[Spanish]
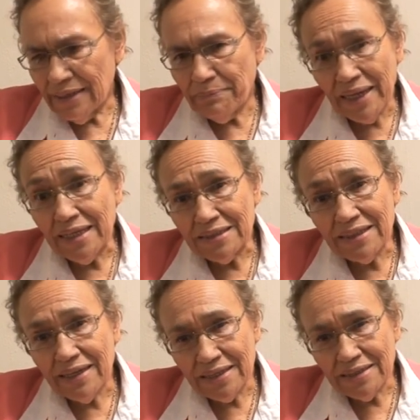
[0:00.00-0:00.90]
el país
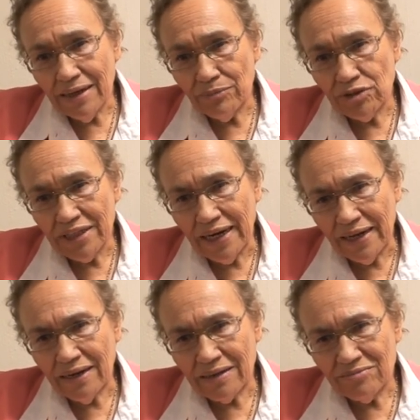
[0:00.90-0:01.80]
que deseamos tener.